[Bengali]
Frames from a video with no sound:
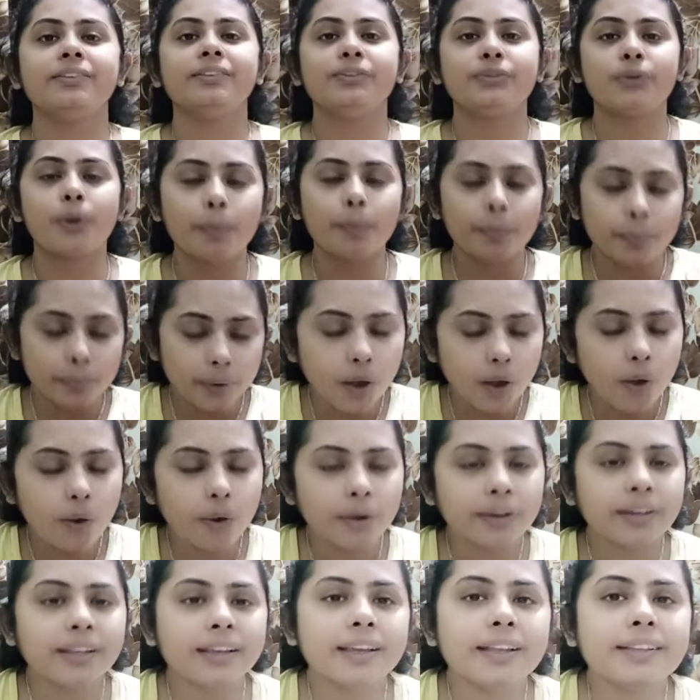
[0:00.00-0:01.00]
সব
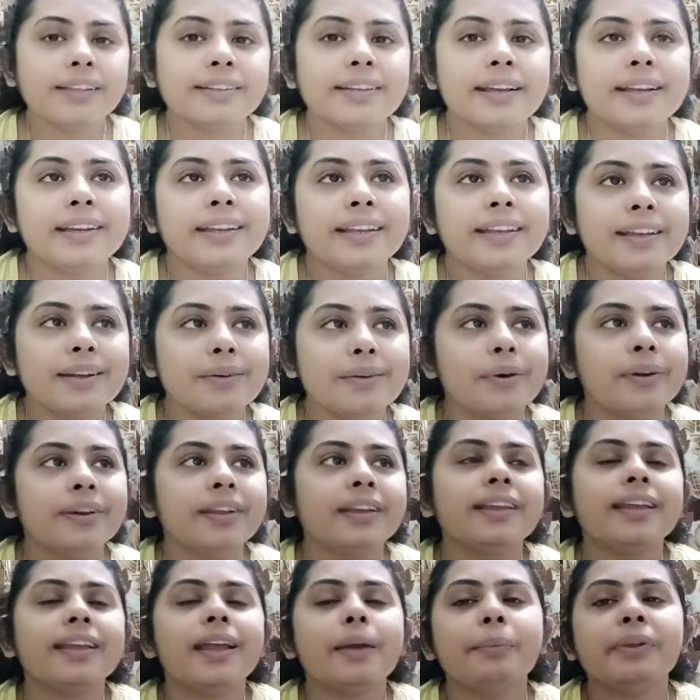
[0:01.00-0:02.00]
অনেকেই জানে
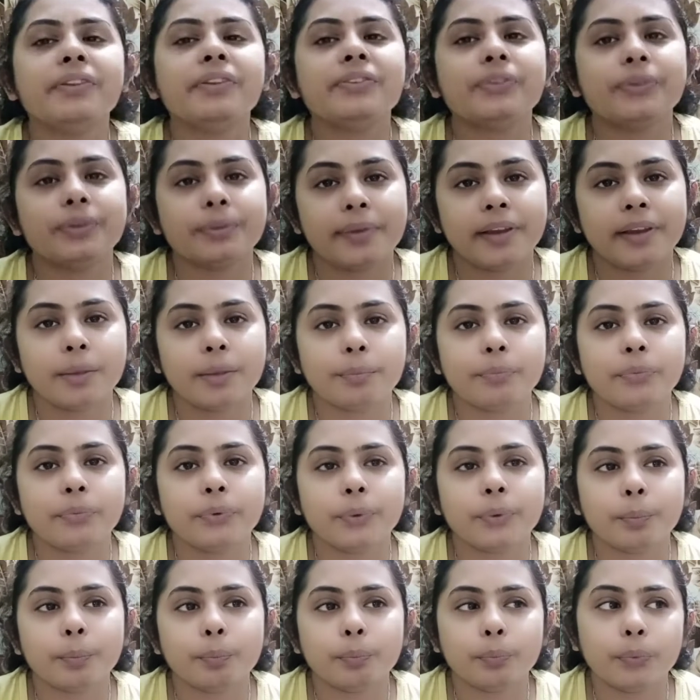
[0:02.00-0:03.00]
অনেকেই আমরা ছোটবেলায়
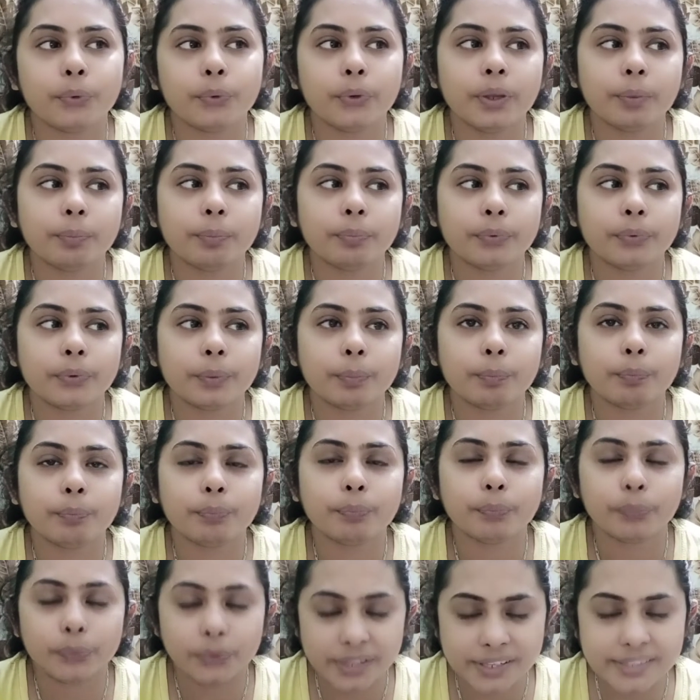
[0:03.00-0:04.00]
বয়ে
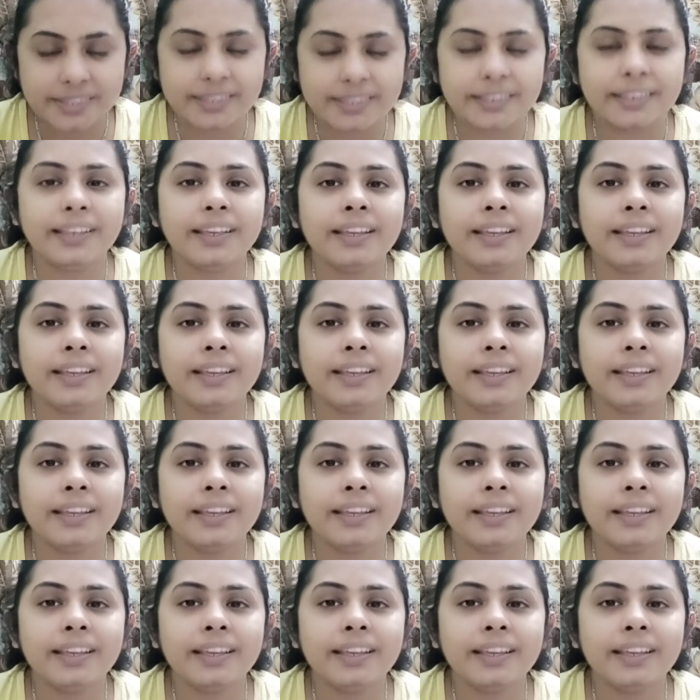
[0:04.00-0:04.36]
পড়েছি